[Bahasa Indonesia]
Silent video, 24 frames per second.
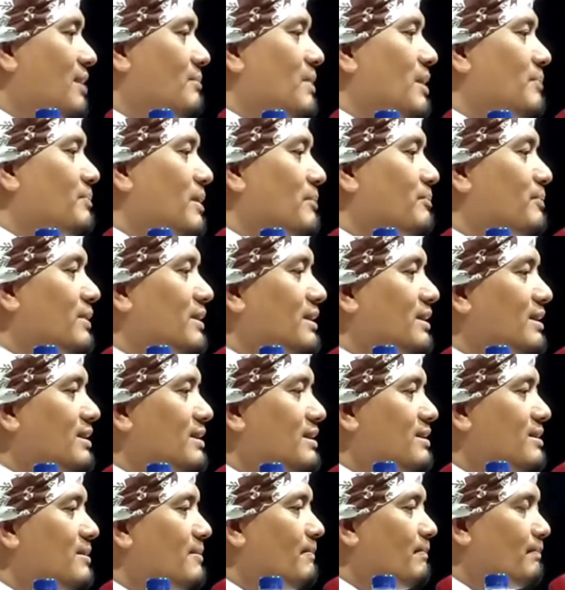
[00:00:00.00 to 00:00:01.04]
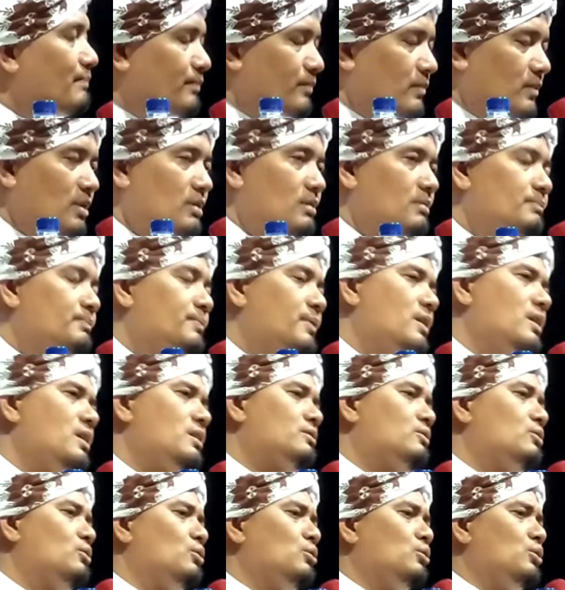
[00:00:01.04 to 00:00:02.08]
kerama apa be?
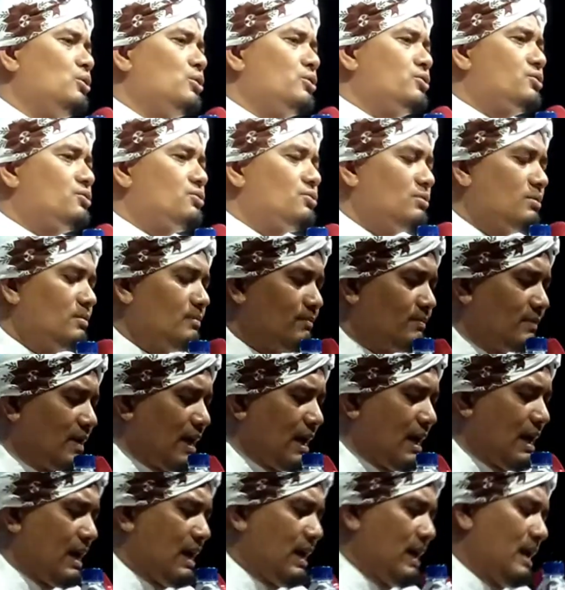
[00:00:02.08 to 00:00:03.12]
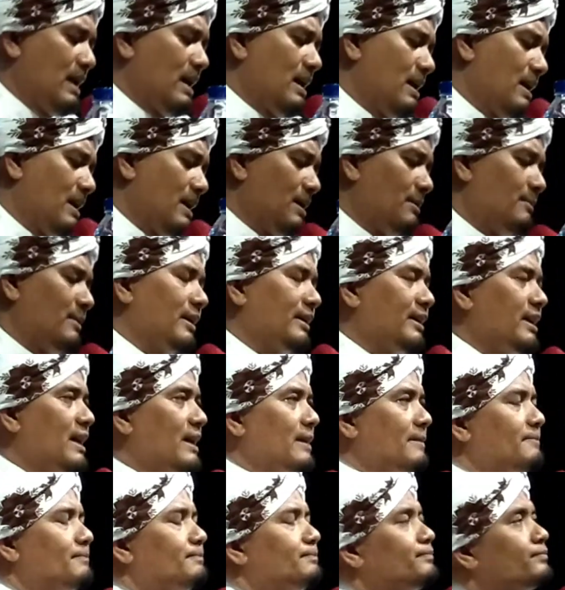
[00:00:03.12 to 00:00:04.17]
bagus nah
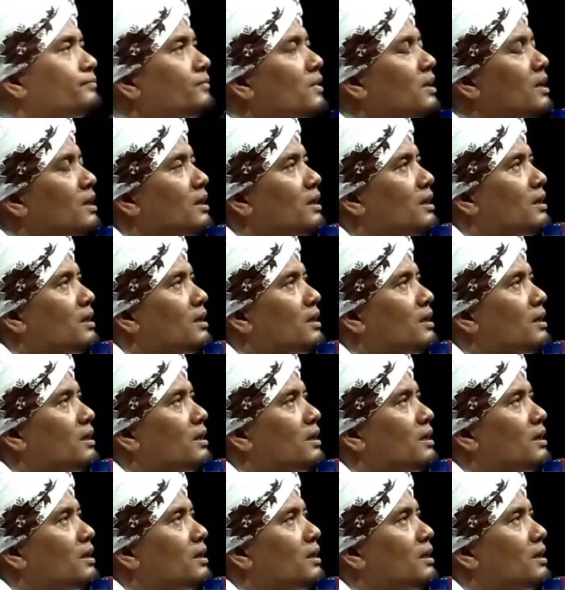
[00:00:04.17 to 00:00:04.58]
mungkin